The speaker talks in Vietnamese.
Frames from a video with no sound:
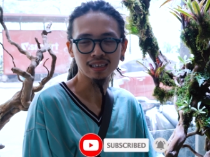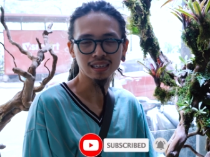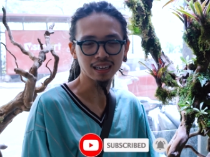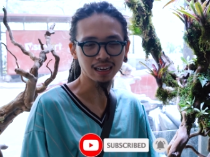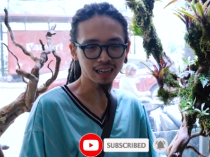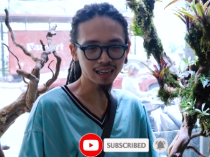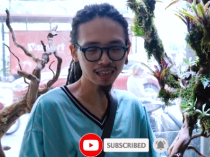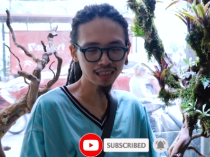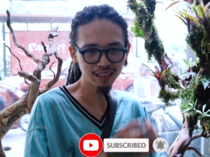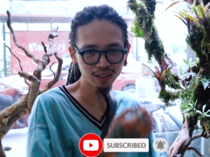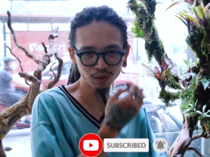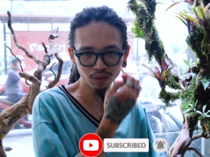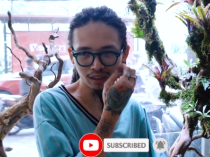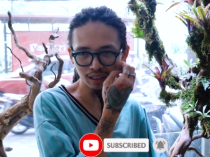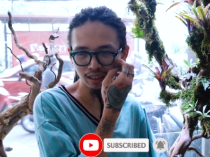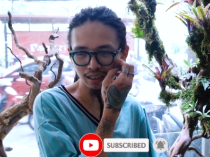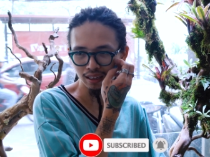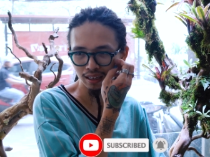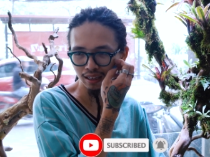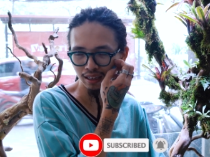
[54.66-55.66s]
đấy, nuôi
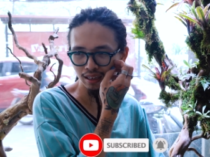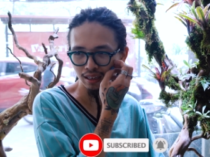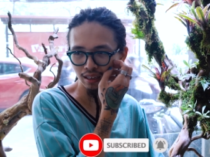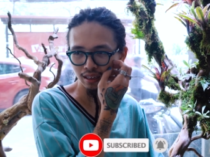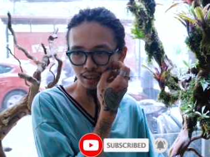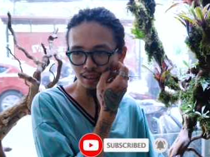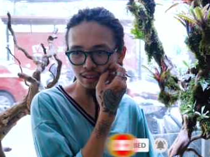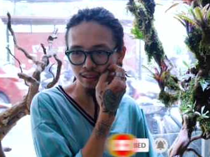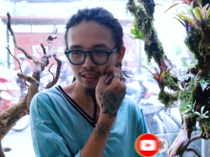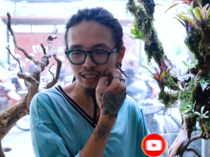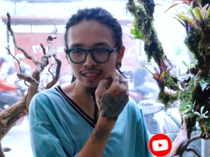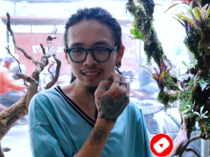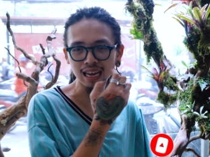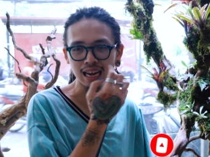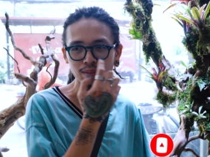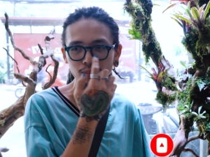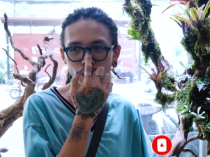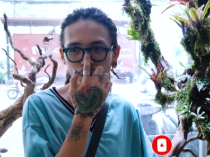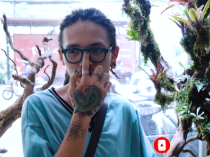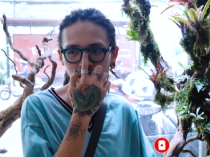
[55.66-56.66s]
sinh sản
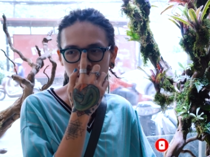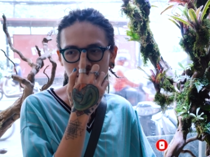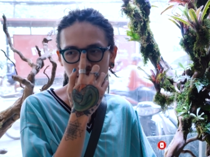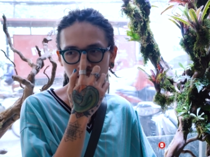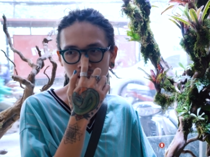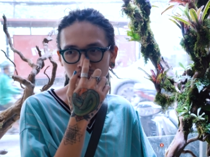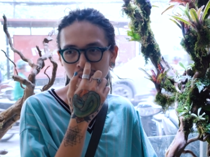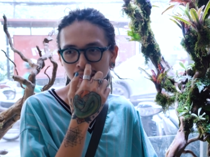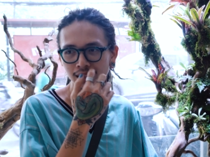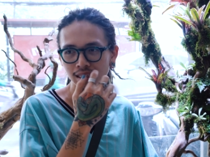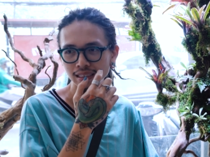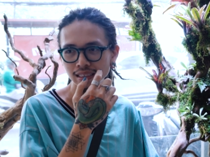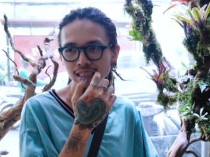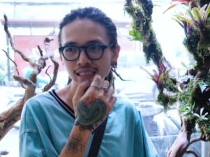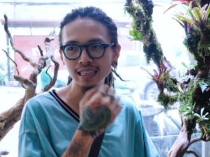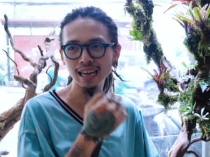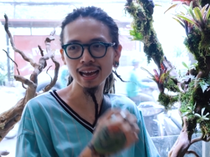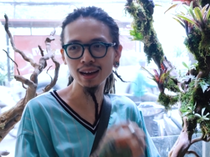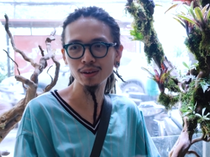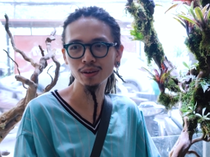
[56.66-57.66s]
muỗi nhân
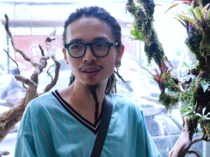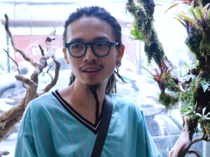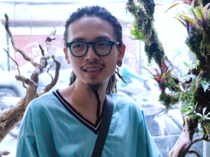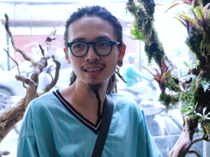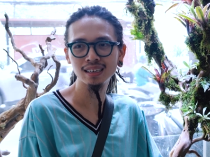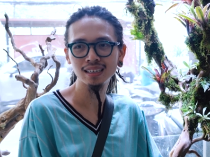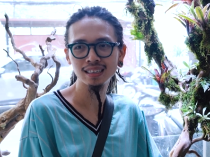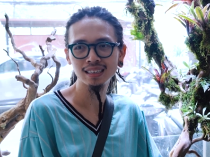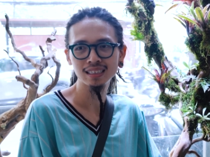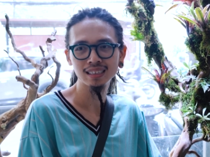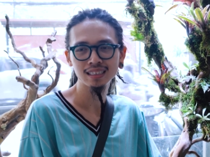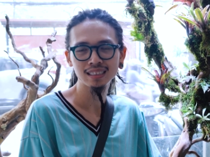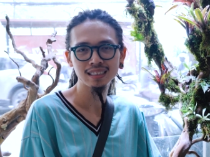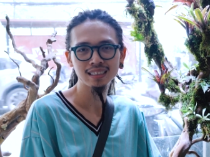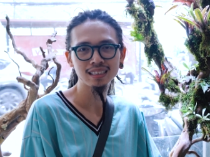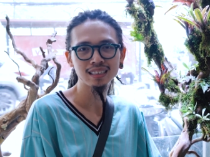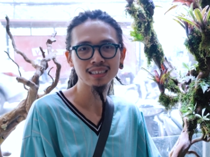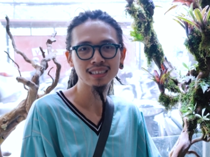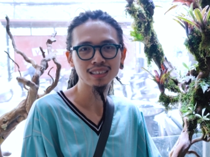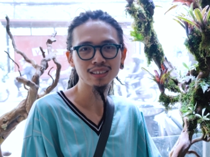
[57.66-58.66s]
tạo,
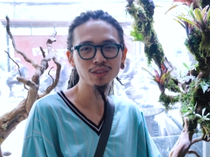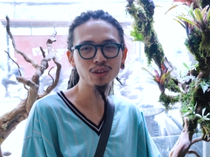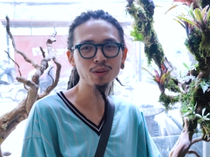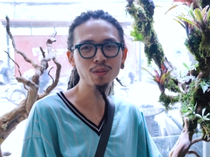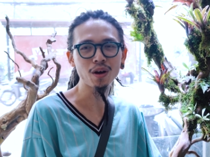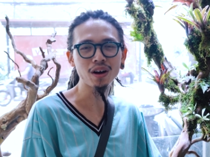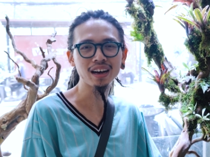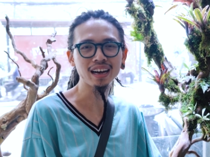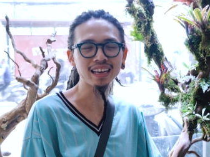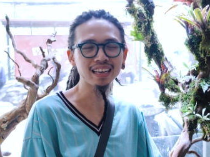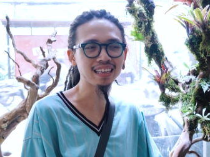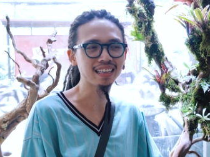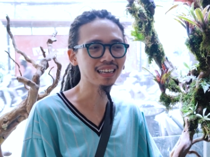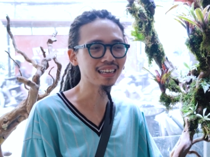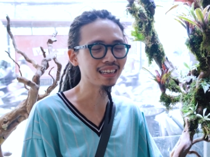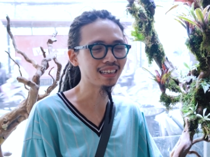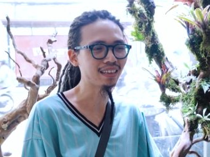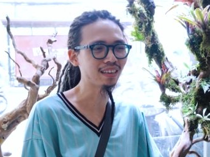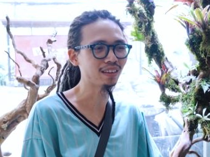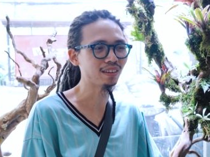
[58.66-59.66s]
nuôi bọ gậy
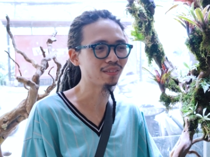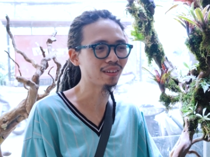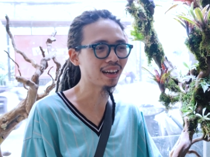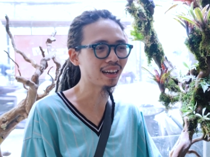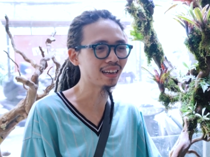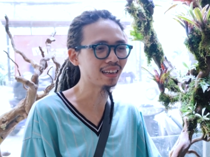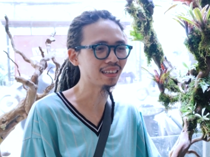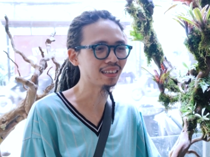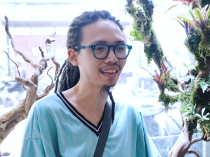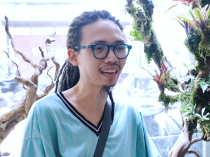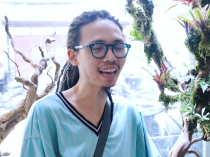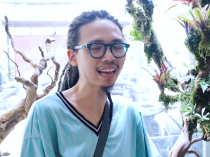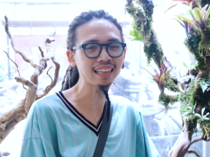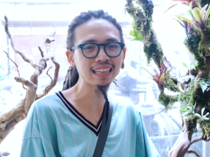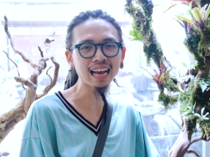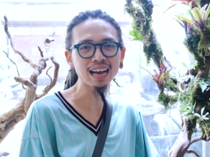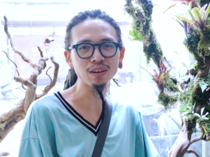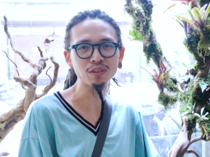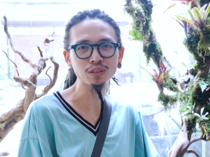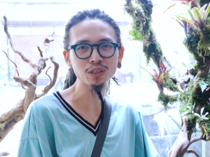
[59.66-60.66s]
và lai
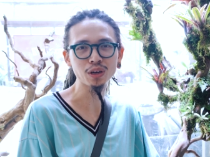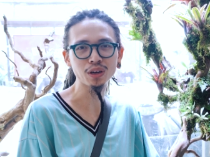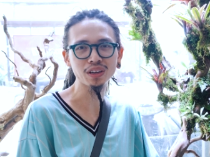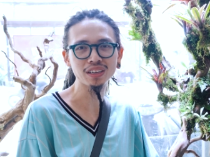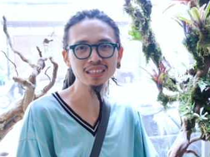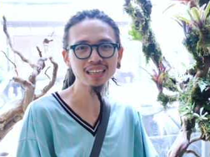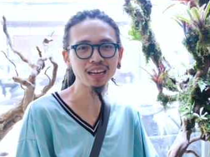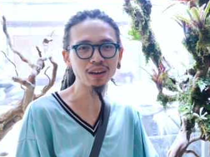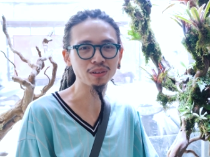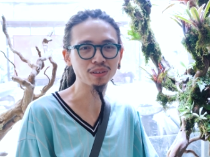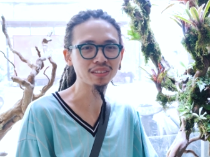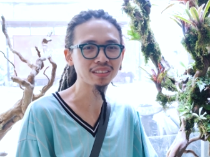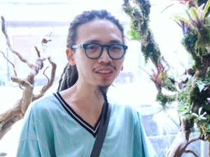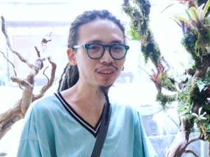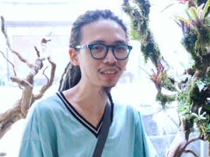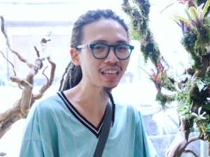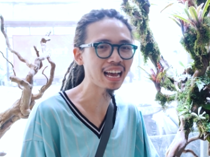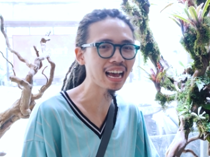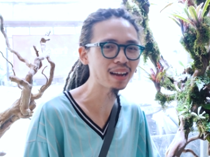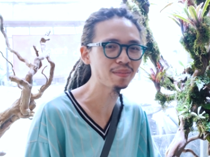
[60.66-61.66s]
tạo cho nó kiểu cho
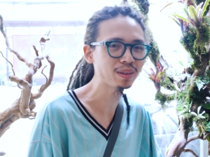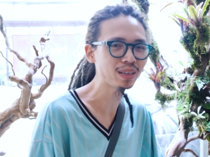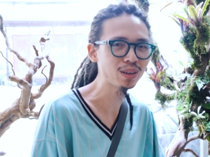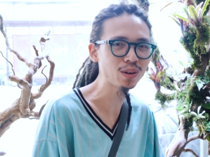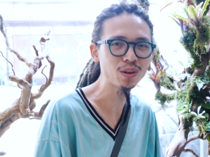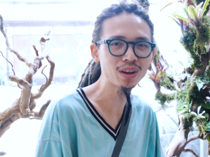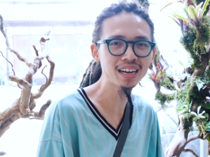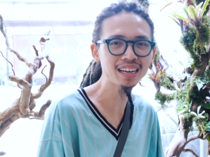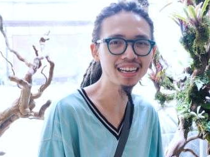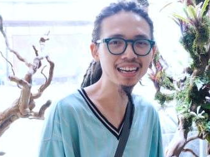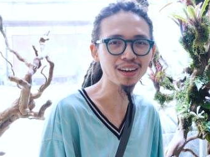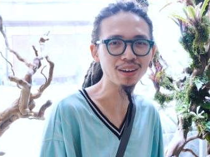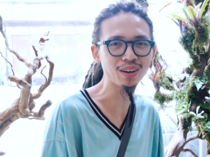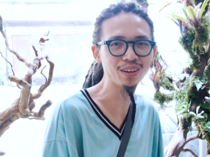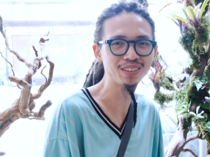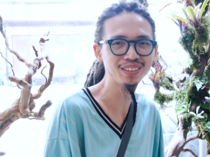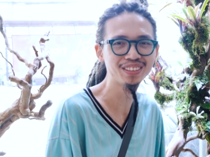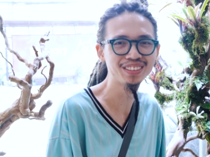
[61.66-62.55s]
ra albino các kiểu.